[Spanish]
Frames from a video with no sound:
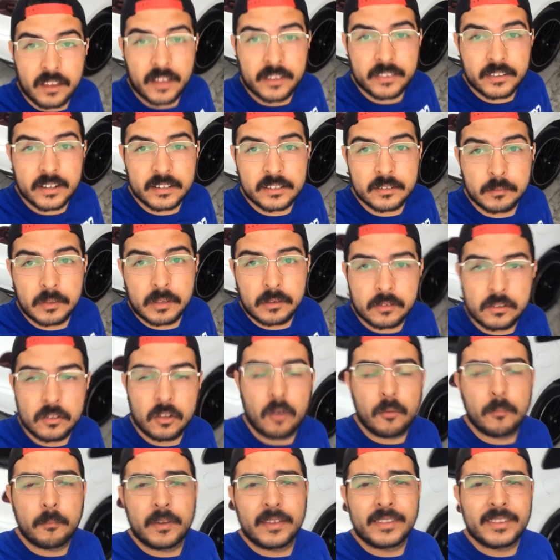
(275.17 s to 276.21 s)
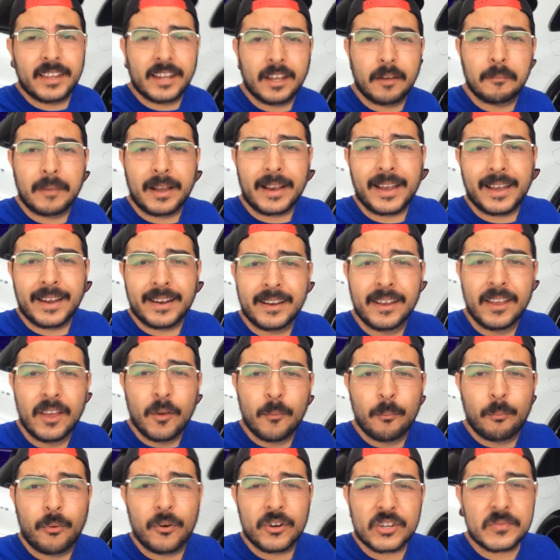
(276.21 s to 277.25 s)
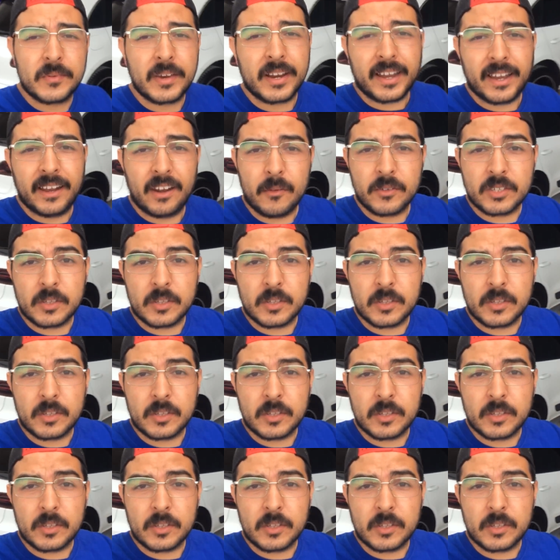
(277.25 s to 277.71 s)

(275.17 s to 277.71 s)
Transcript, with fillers: atrás de mí, no, mentira, Macan. Porsche Macan,